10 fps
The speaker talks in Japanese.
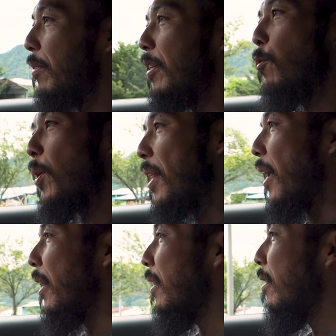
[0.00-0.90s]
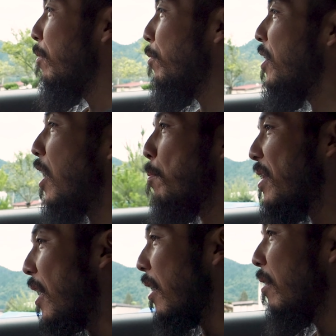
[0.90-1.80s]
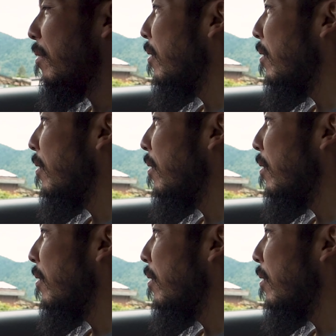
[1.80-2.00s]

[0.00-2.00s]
濁らない藤亀さん